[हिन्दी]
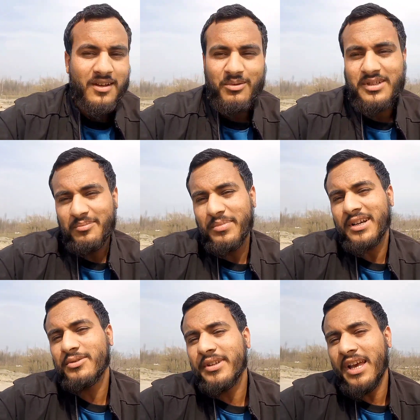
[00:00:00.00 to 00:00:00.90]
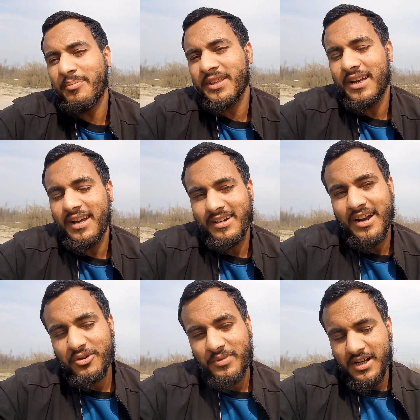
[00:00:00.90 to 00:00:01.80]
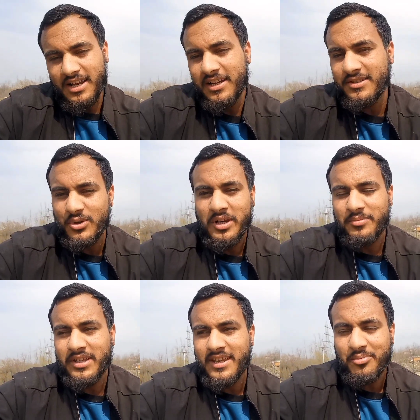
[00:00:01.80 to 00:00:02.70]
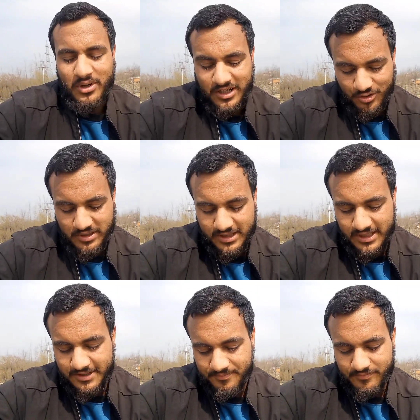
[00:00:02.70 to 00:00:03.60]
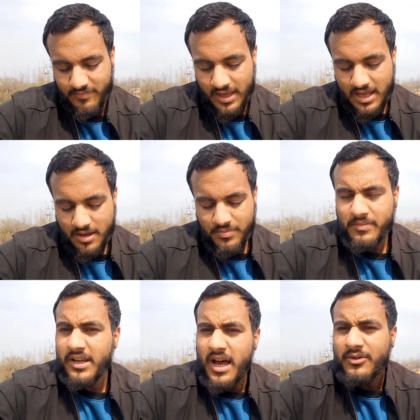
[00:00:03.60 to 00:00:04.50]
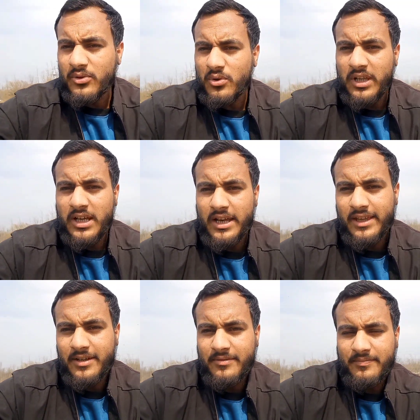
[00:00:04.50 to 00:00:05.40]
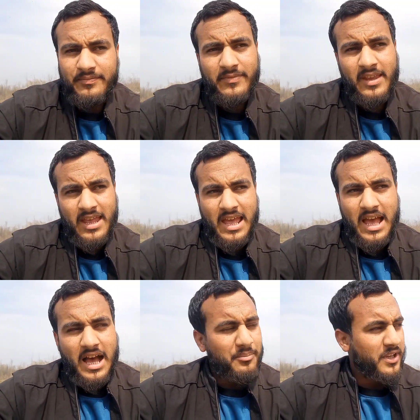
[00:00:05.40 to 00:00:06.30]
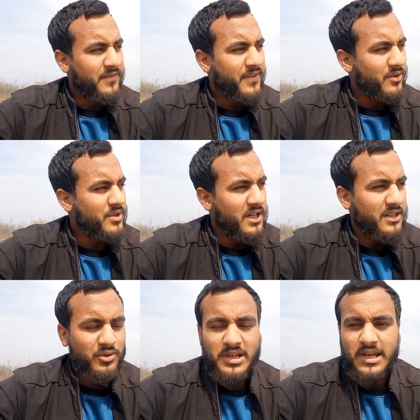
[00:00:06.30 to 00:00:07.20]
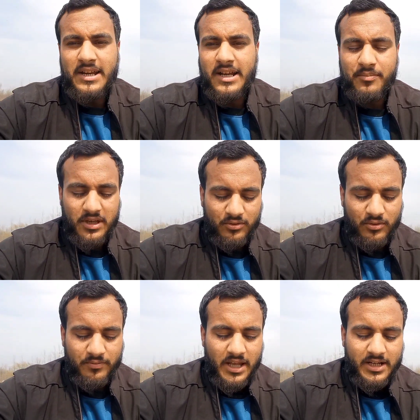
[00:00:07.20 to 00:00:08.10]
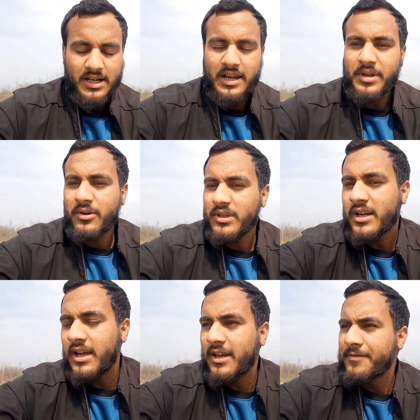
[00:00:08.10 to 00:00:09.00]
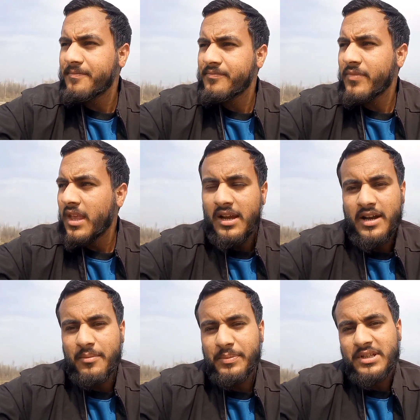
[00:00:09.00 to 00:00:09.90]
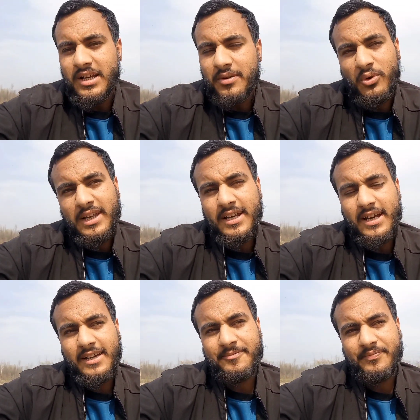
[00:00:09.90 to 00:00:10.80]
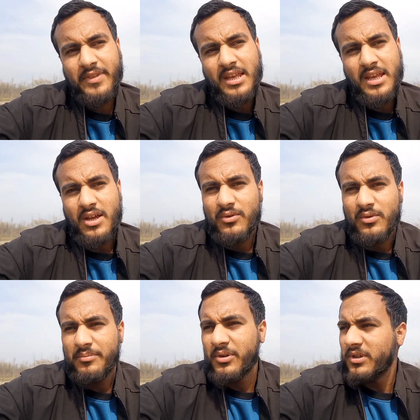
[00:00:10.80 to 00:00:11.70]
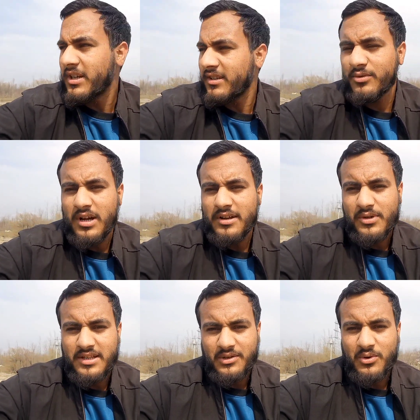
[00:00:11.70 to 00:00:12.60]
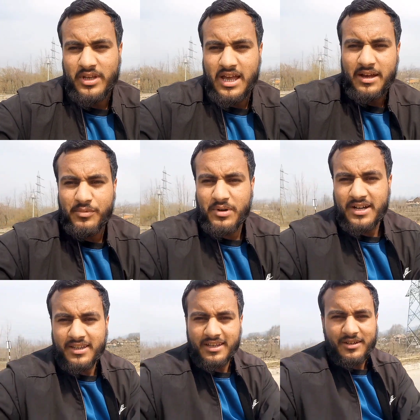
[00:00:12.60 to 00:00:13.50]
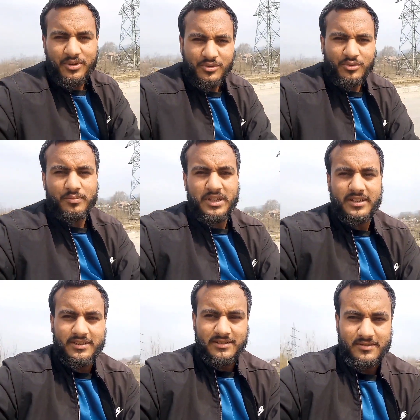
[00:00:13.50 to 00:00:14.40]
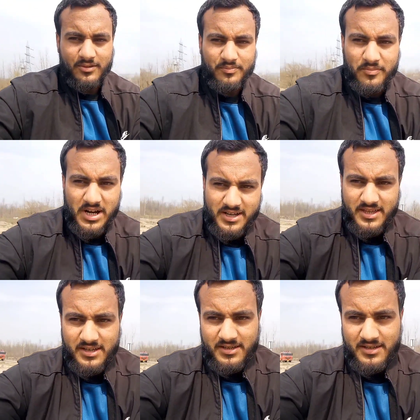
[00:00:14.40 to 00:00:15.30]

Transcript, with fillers: उस कम वक्त को क्या पता गाड़ियों में खाली चौल ही बनता है फुलके तो बनते नहीं फिर मैंने रात को चौल ही खाए थे अभी फिर उठा सुबह चाय शाय पी तो दोपहर का खाना मैंने उधर खाया ढाबे पर जाके फुलके खाए तो अभी उधर दुकान शुकान से होके आया अभी बैठा था इधर थोड़ी धूप थी धूप में बैठा था